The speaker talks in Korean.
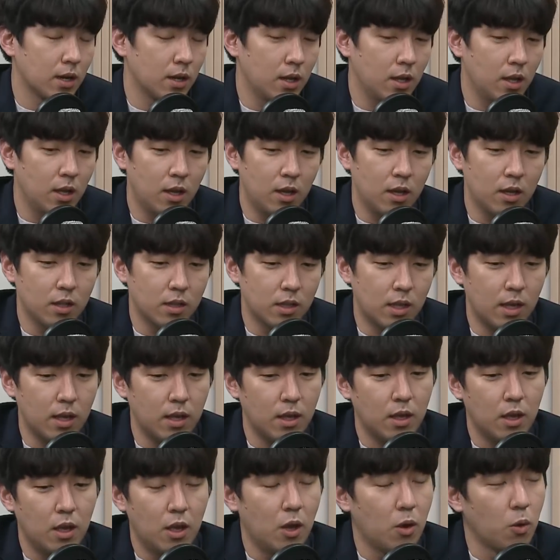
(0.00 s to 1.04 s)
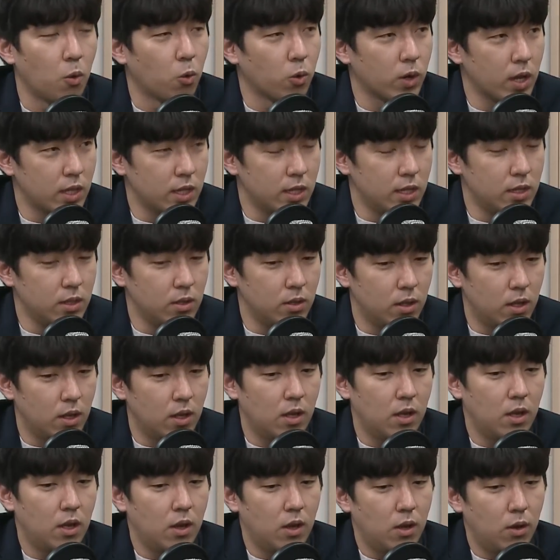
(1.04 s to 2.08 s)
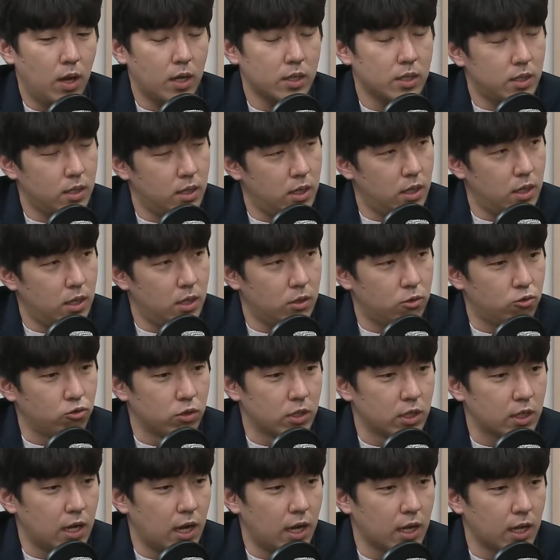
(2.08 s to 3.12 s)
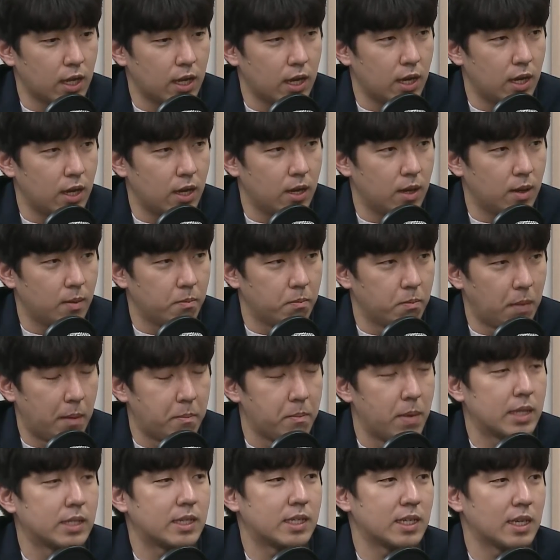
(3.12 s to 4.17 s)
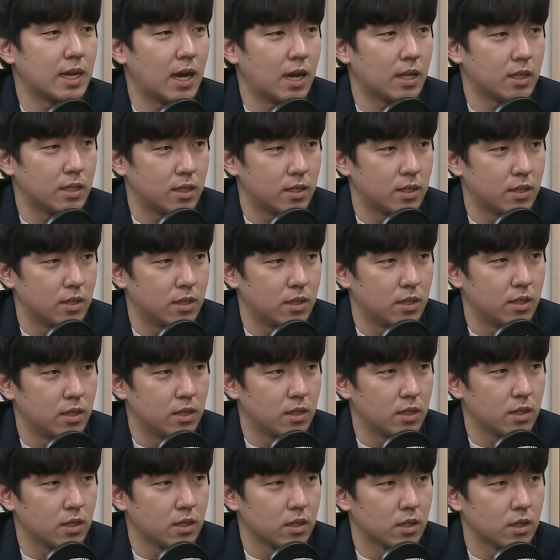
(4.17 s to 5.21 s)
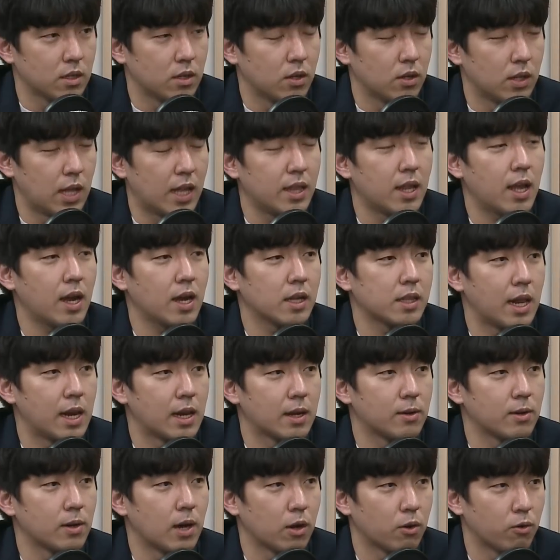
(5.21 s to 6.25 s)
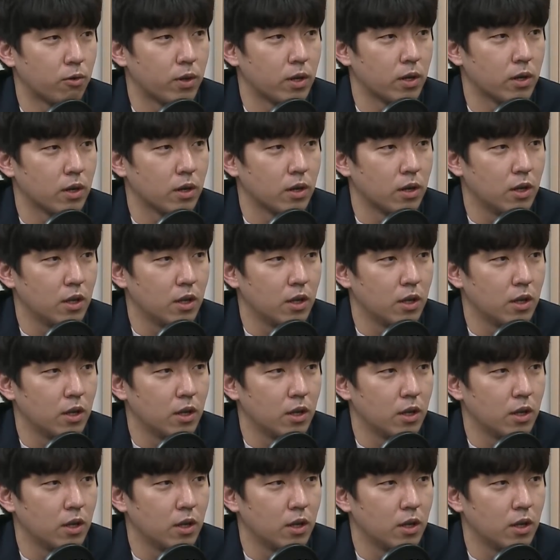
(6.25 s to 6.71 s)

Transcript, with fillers: 네, 네, 근데 올해는 확실히 주식하기가 만만치가 않은 그런 한 해가 될 것 같고요.